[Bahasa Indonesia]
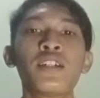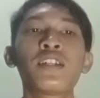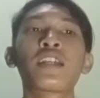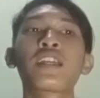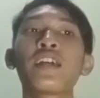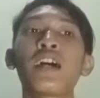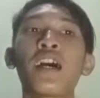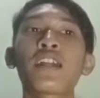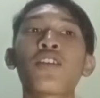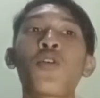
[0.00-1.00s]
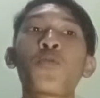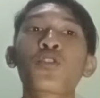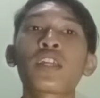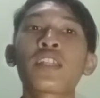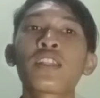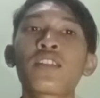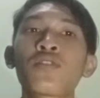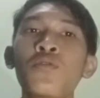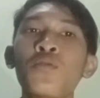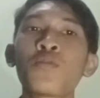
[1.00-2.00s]
nah ridah atau murtad
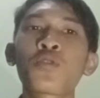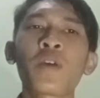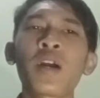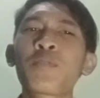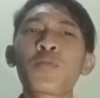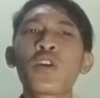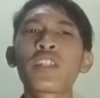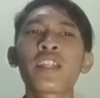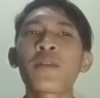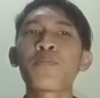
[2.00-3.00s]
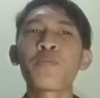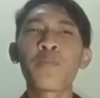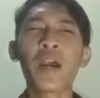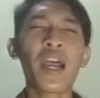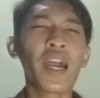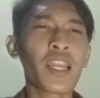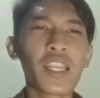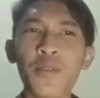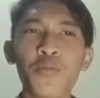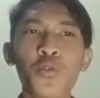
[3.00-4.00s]
itu merupakan perbuatan yang
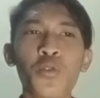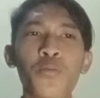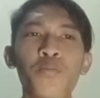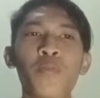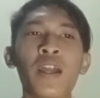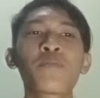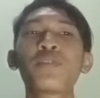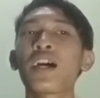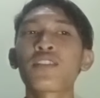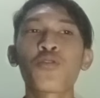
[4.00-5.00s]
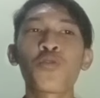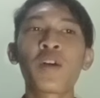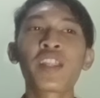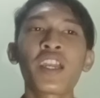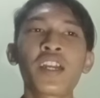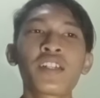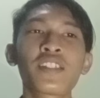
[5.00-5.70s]
paling buruk paling berat hukumannya